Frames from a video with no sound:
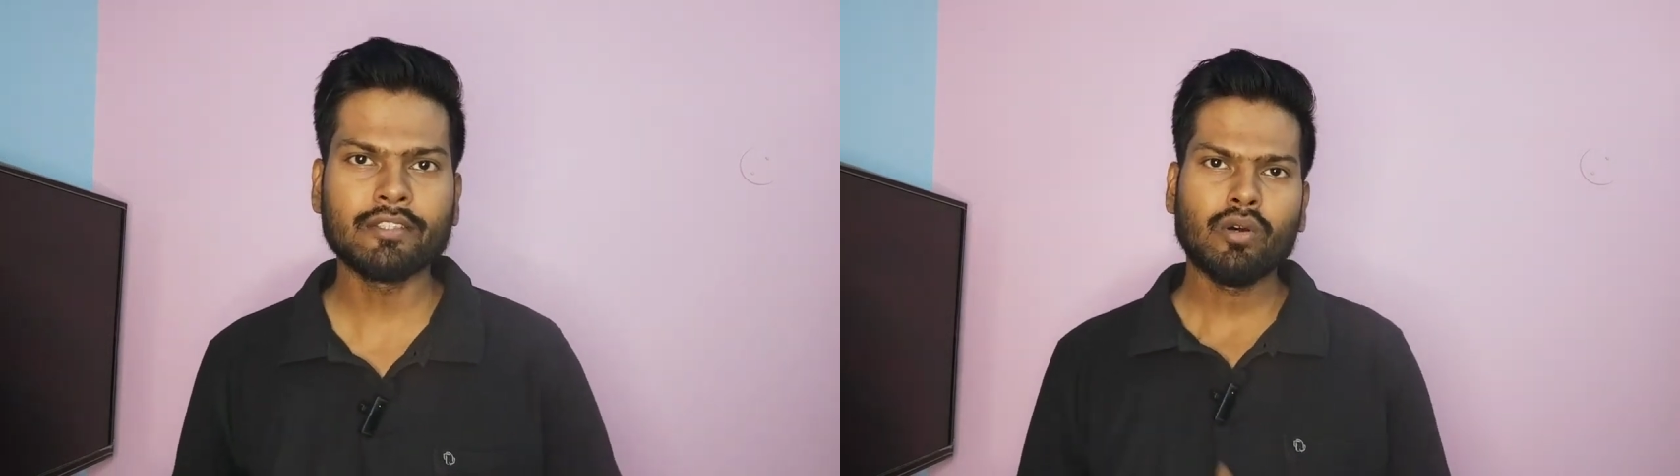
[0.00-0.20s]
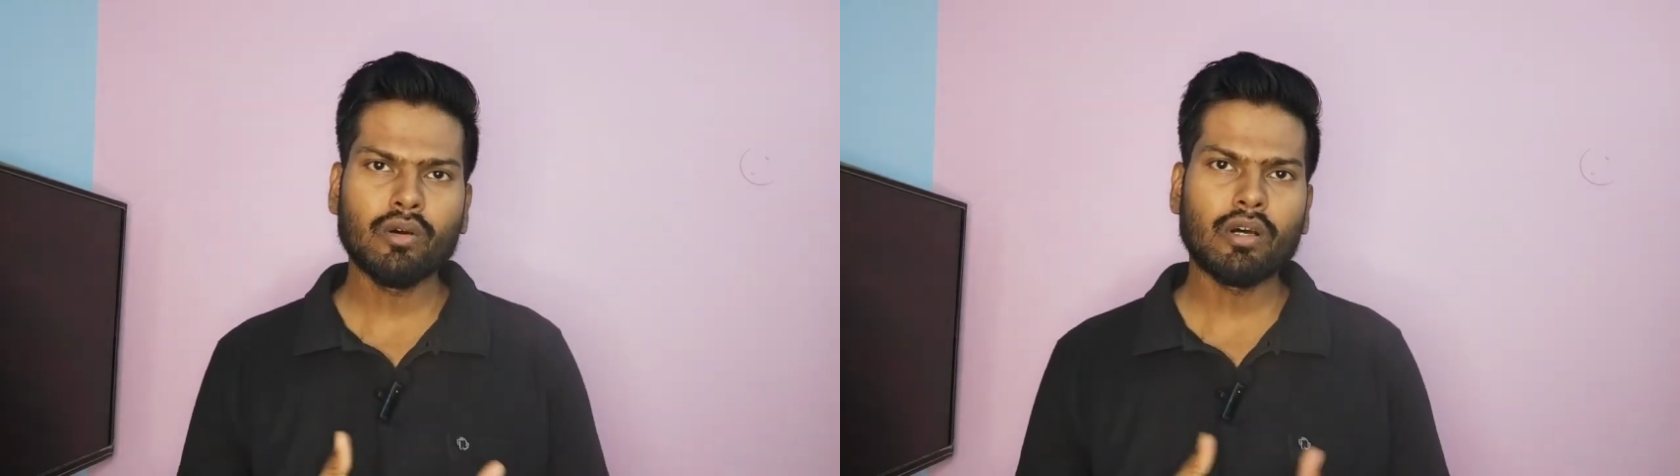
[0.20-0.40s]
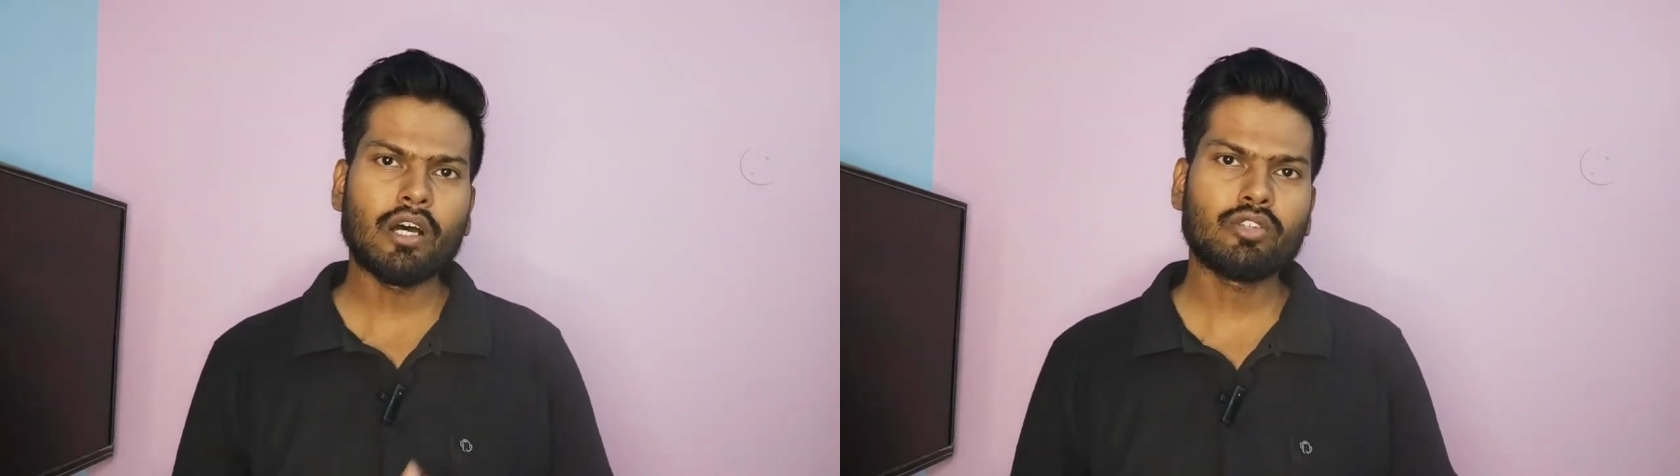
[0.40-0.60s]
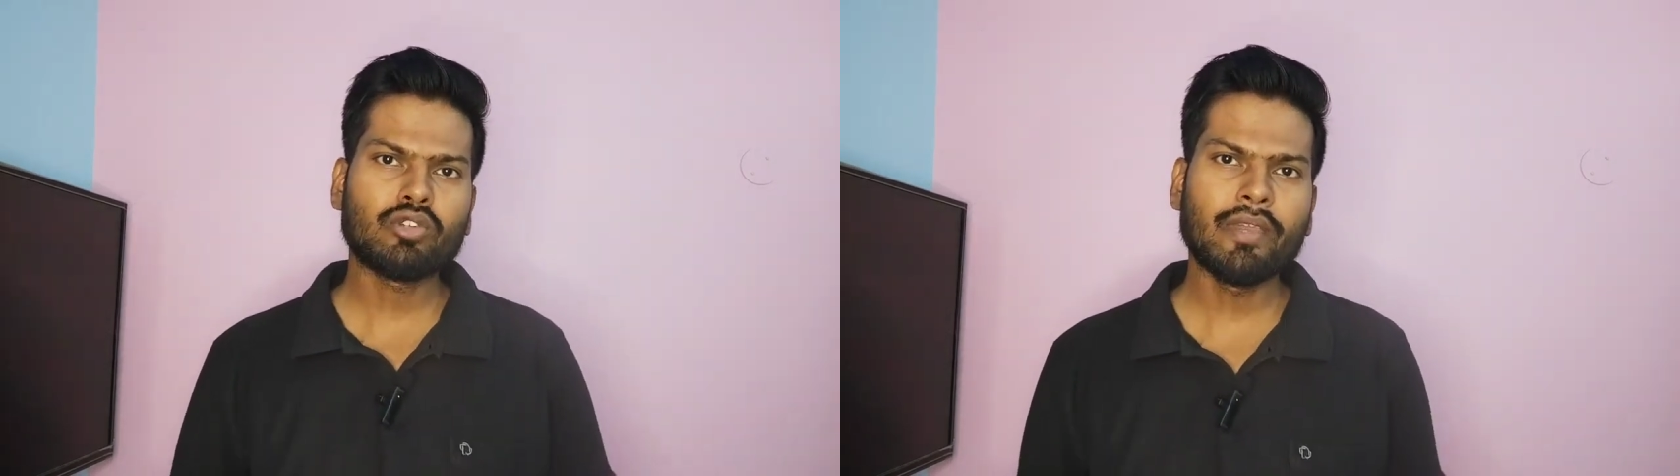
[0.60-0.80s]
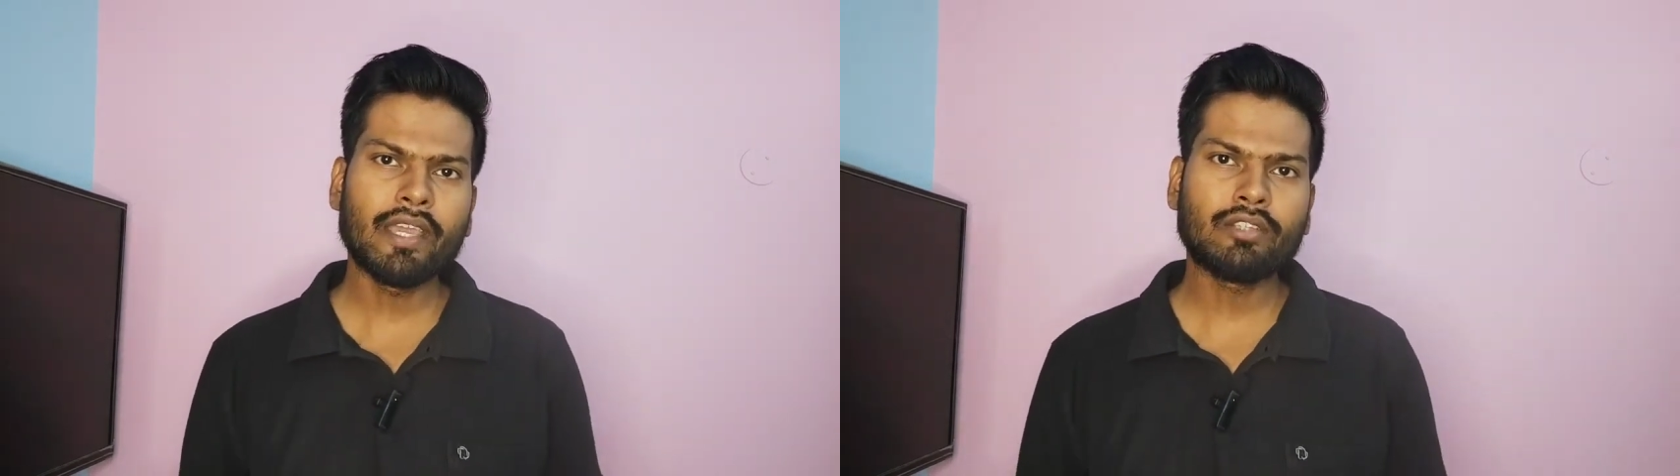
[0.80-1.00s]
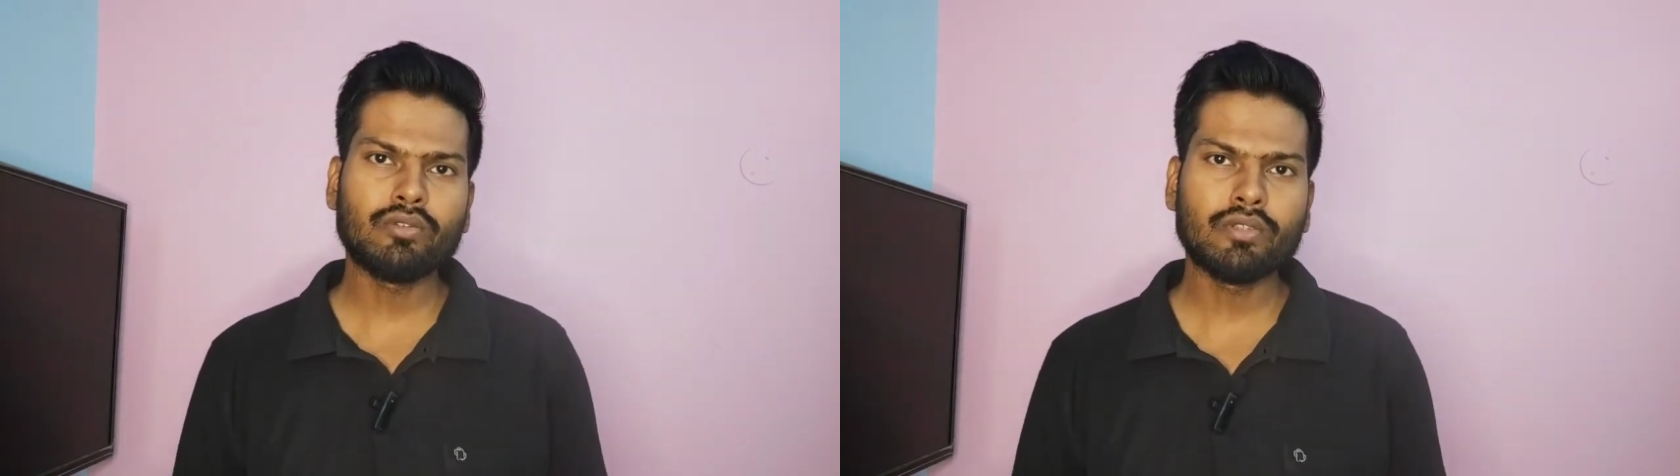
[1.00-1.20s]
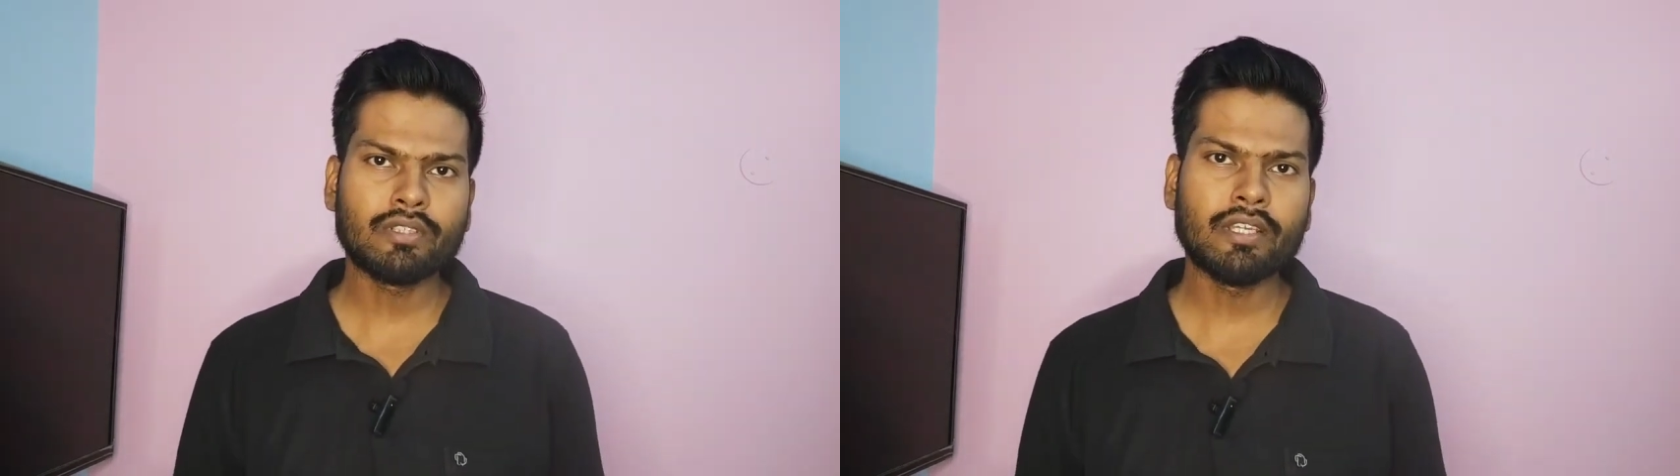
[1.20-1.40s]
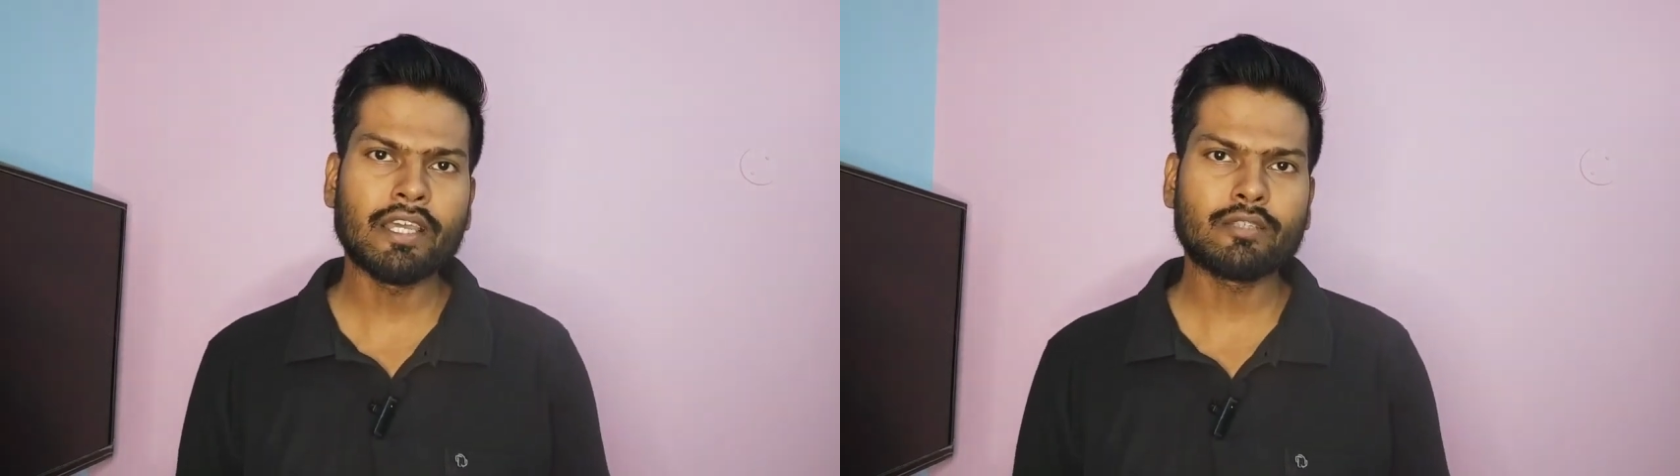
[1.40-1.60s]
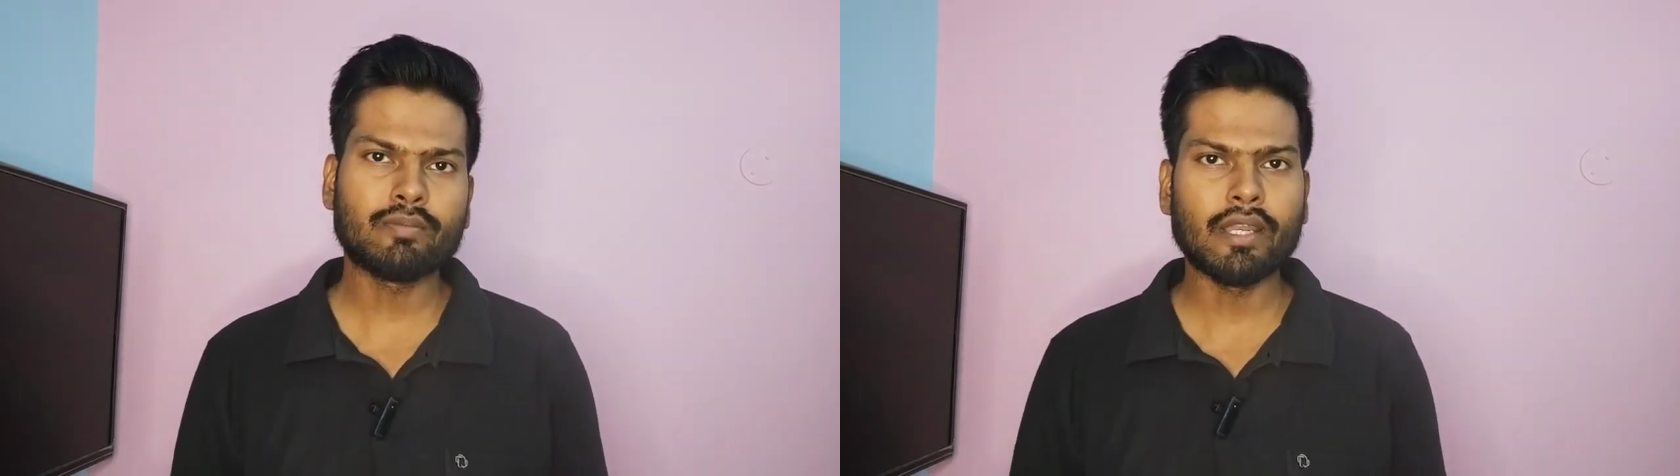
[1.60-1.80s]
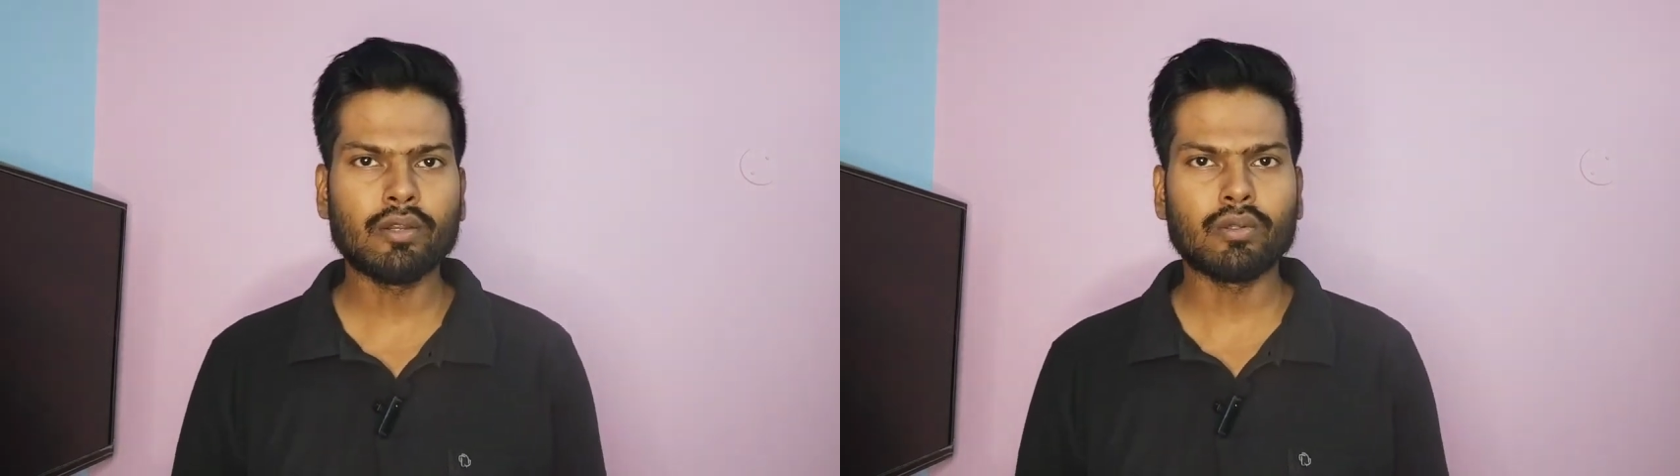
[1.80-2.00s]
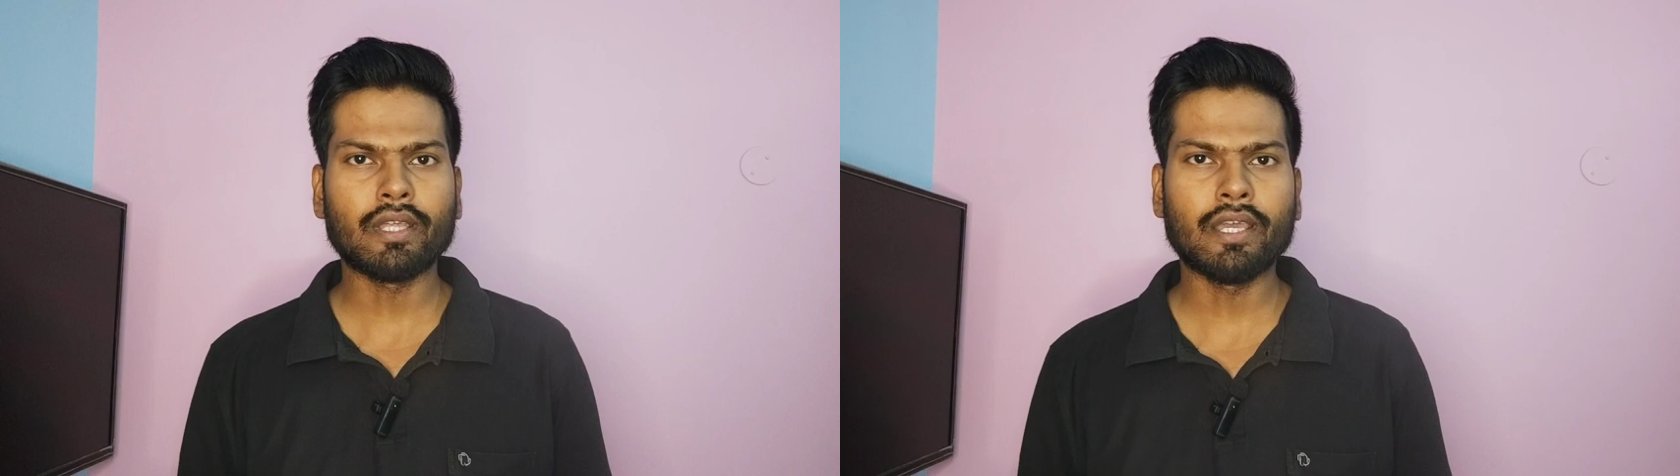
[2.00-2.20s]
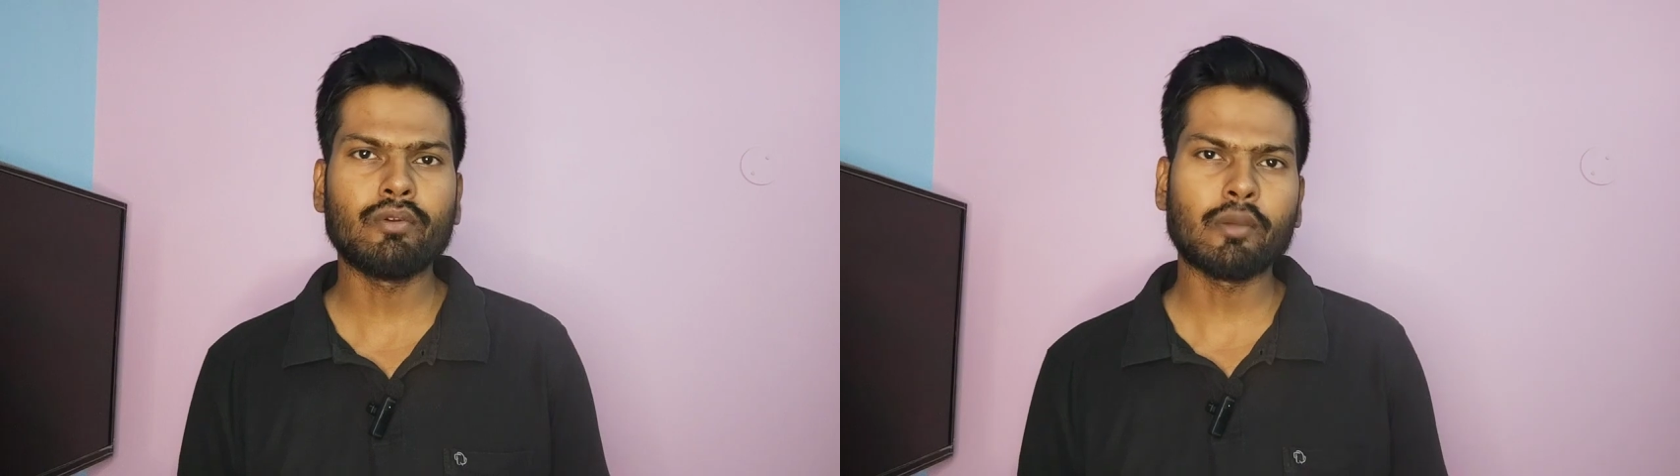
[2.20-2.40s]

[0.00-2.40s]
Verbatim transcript: तो जो भी एक जुडिशरी एस्पेरेंट होते हैं